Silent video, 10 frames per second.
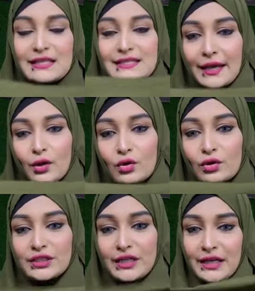যে কোনো
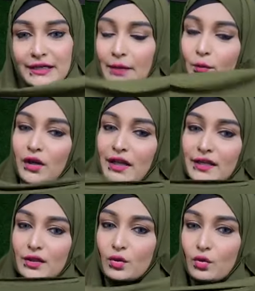টেলারকে বললেই
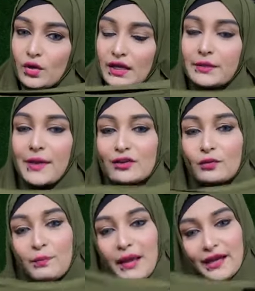কিন্তু খুলে দিবে
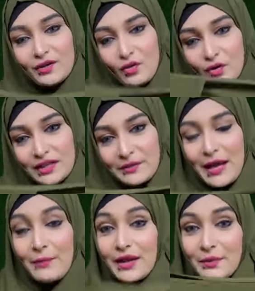একদম প্লেন করে দিবে
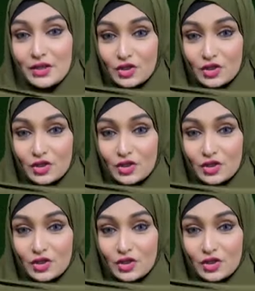আমরা এবার